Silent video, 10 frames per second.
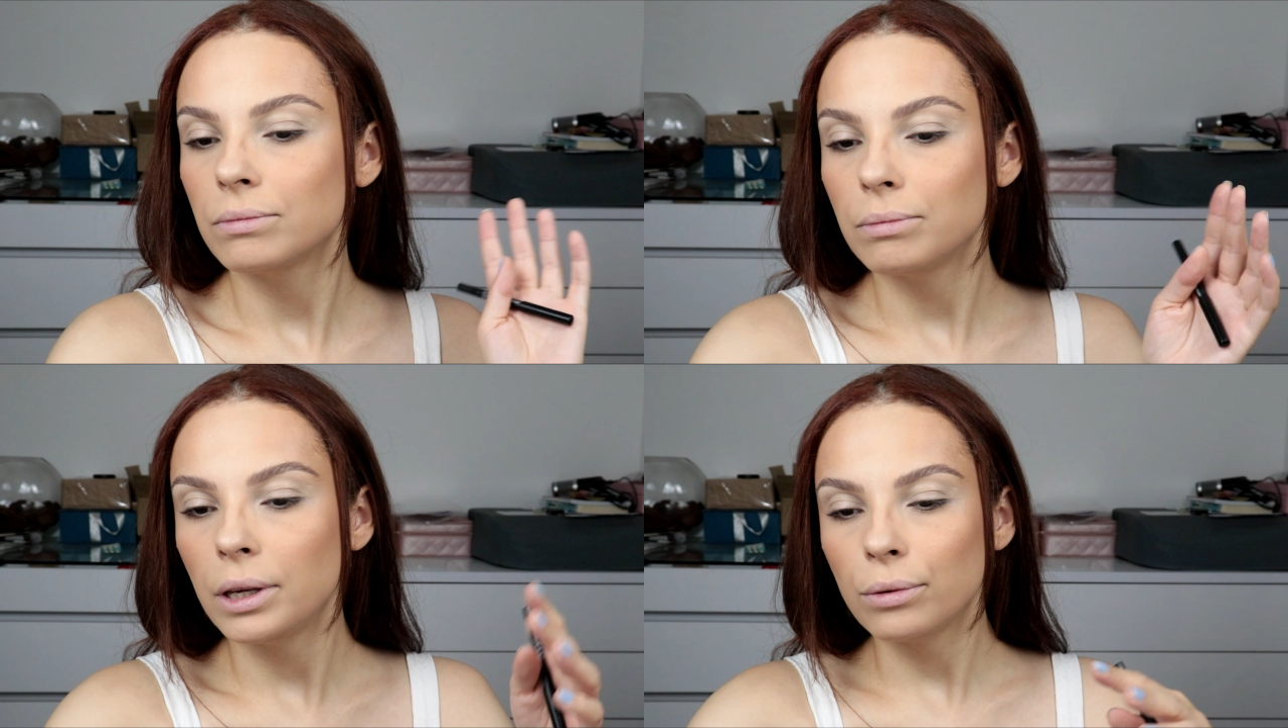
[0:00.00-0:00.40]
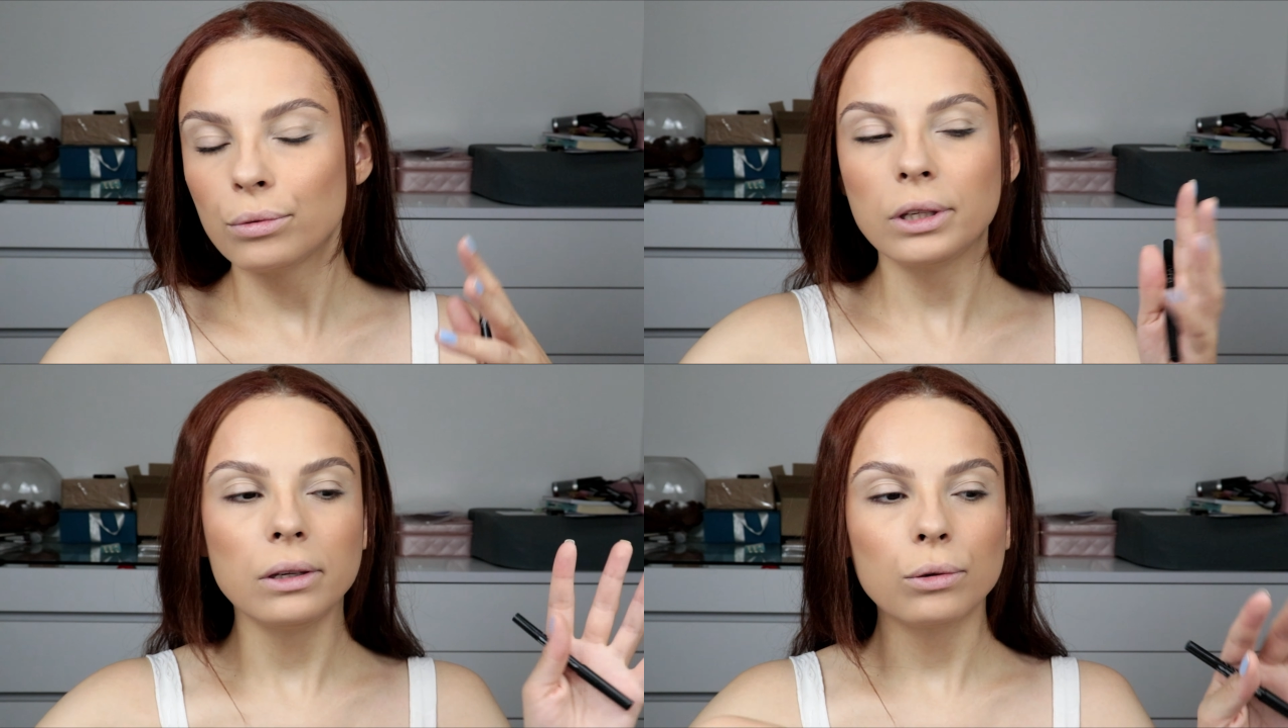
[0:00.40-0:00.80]

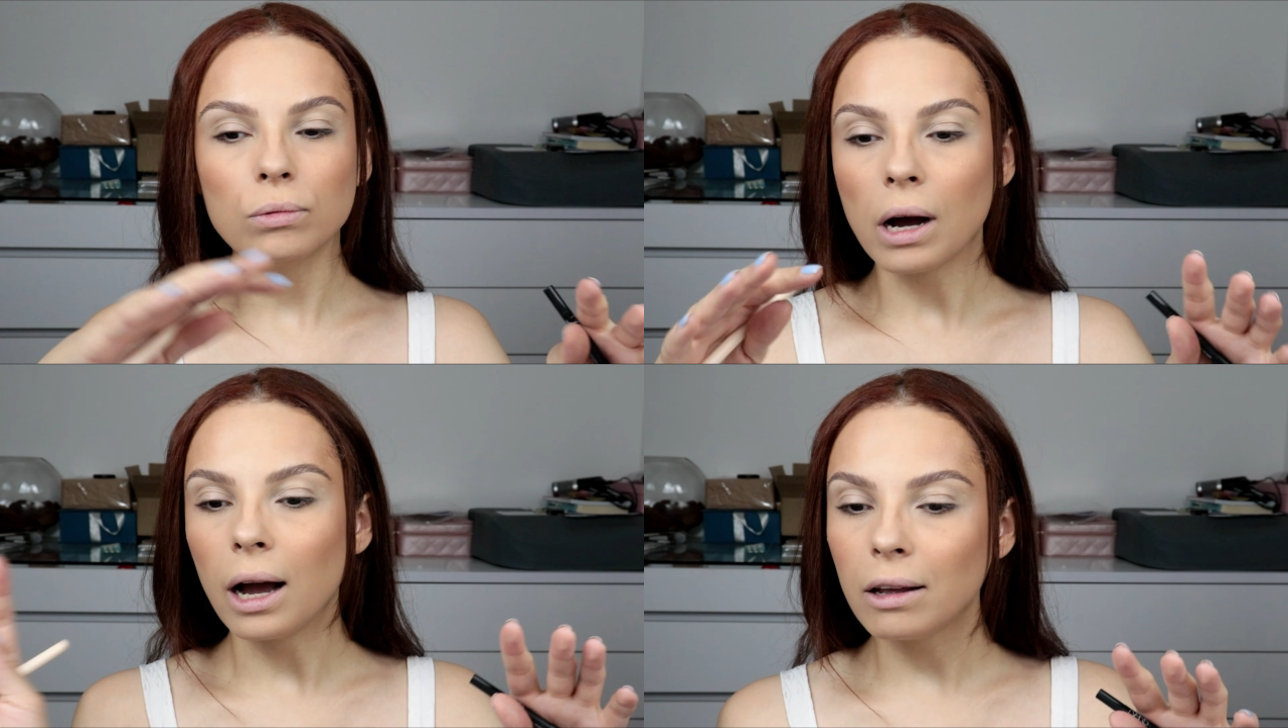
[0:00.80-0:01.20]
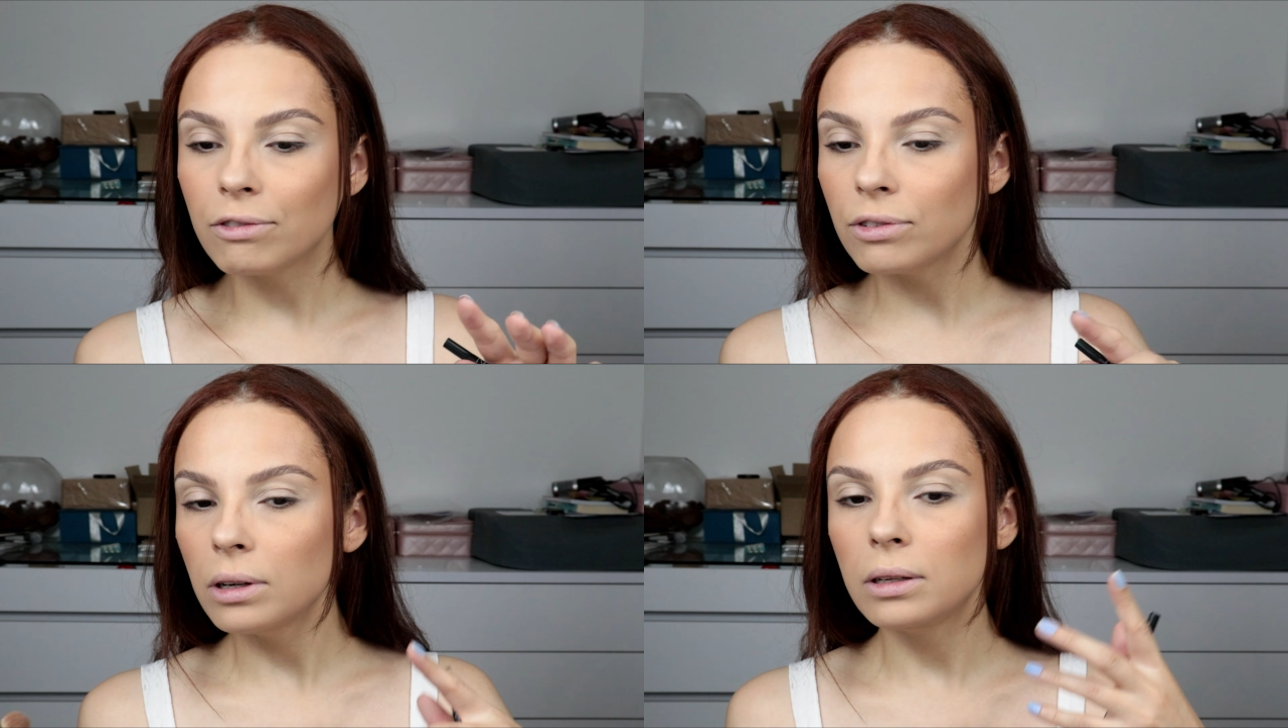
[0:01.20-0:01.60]
meio que com
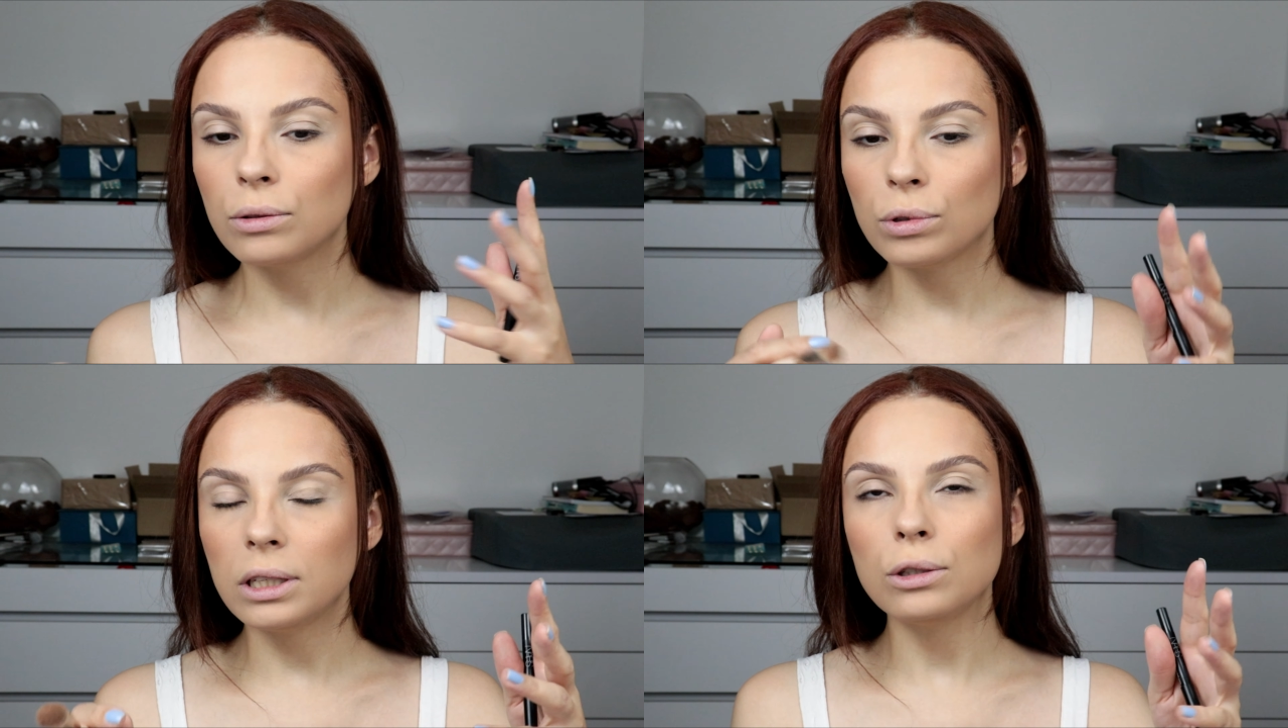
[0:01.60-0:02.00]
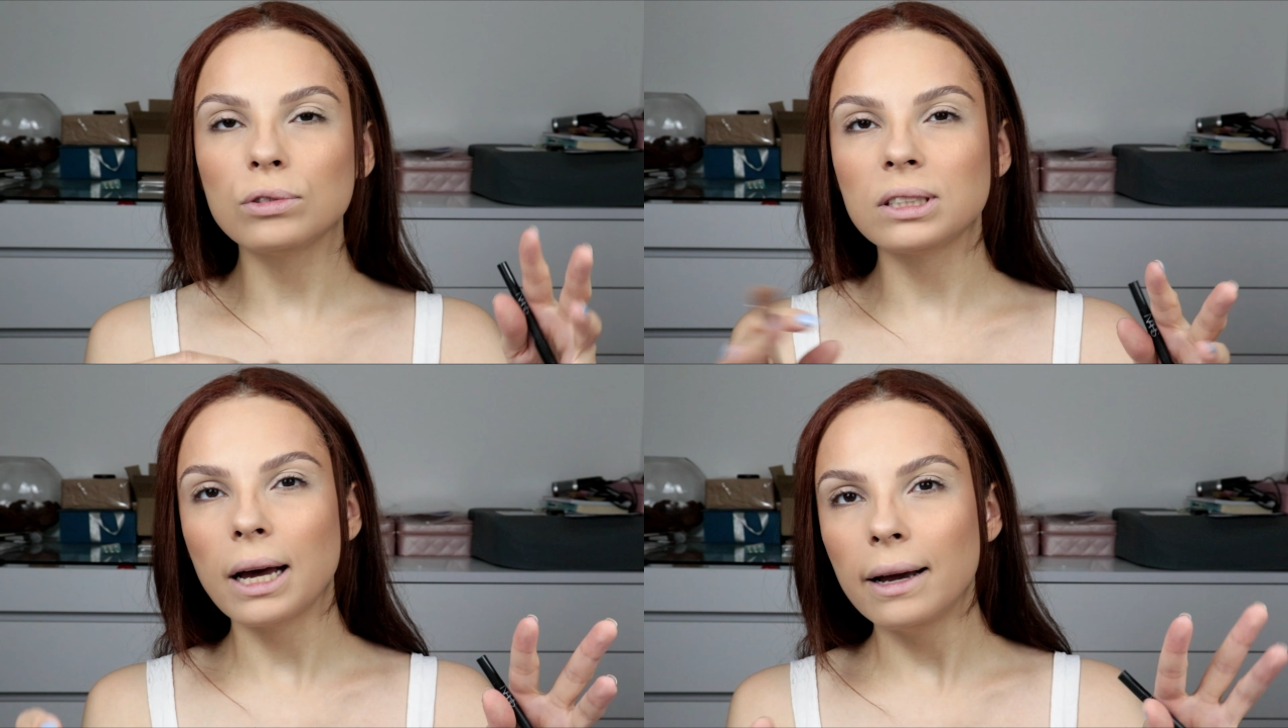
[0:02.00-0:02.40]
raiva e não queria
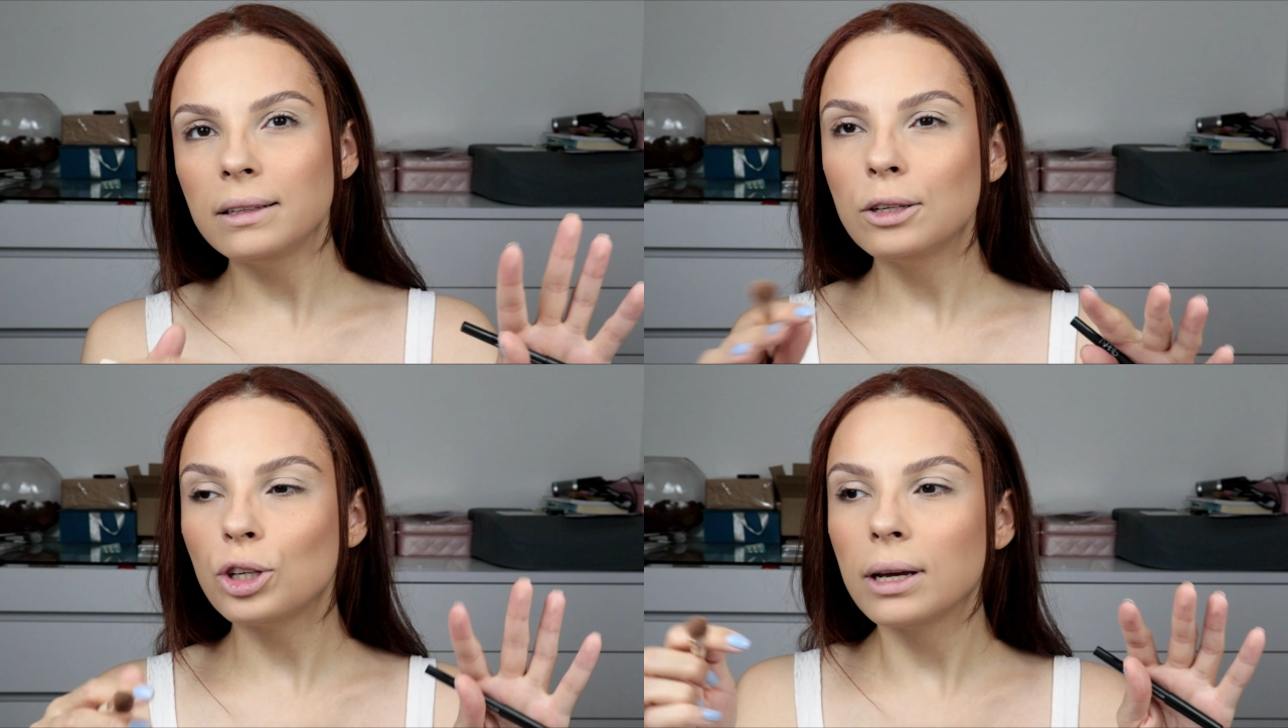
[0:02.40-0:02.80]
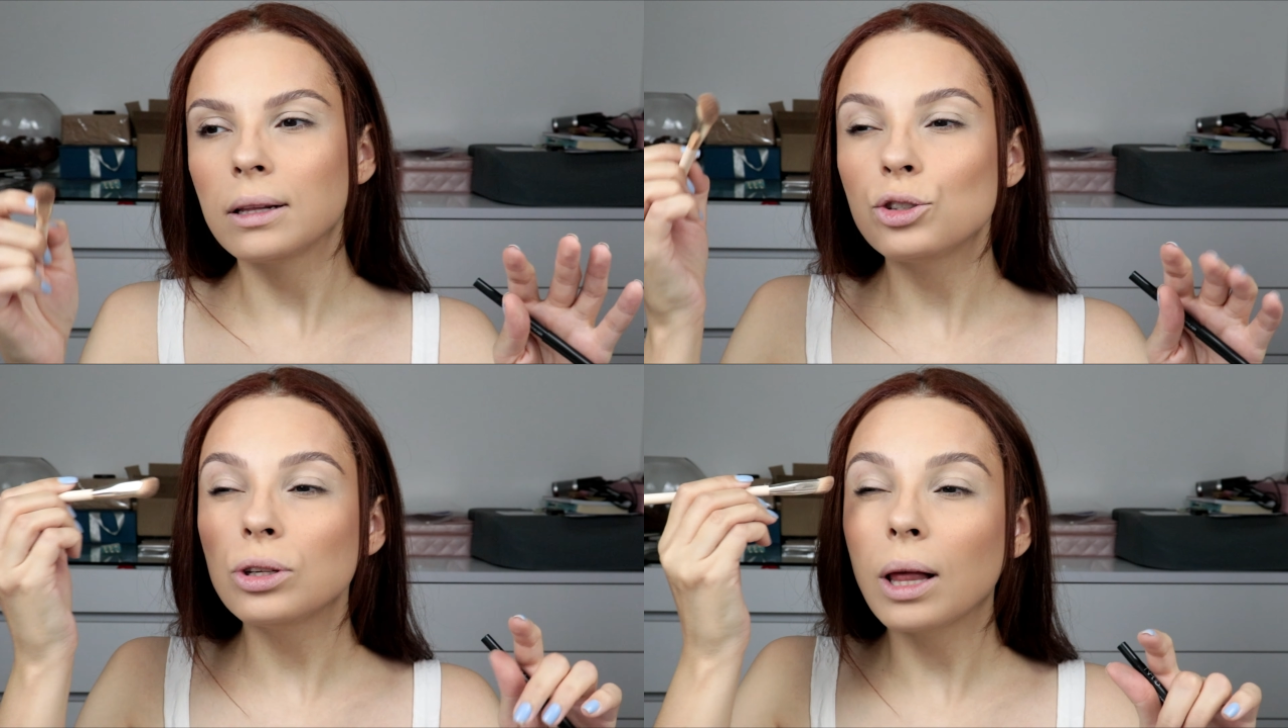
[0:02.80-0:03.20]
usar e deixei
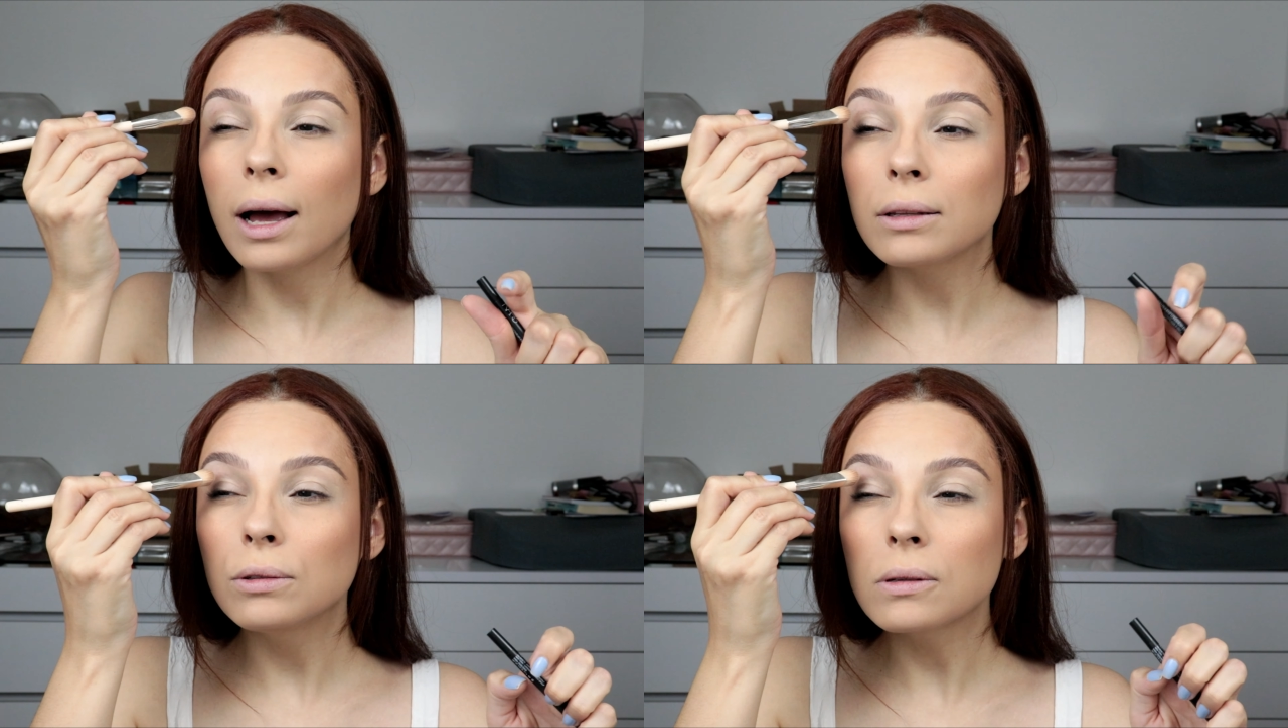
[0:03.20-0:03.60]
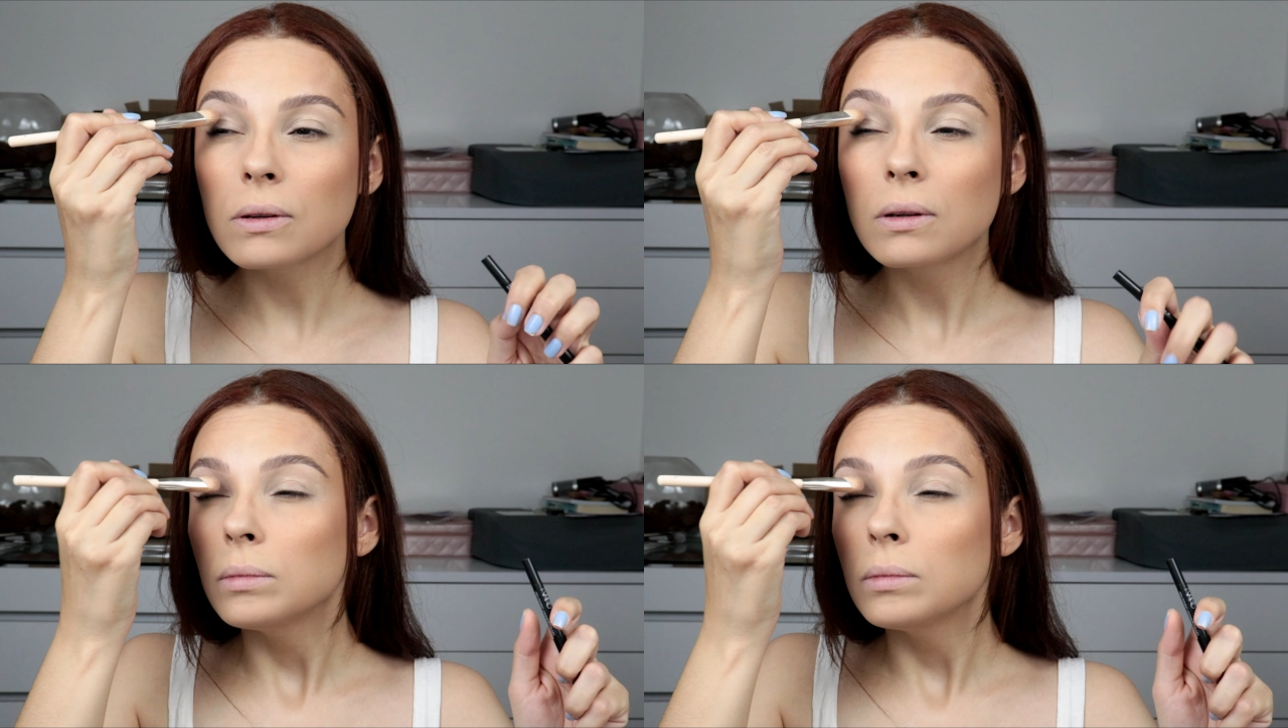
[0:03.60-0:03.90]
ela de lado.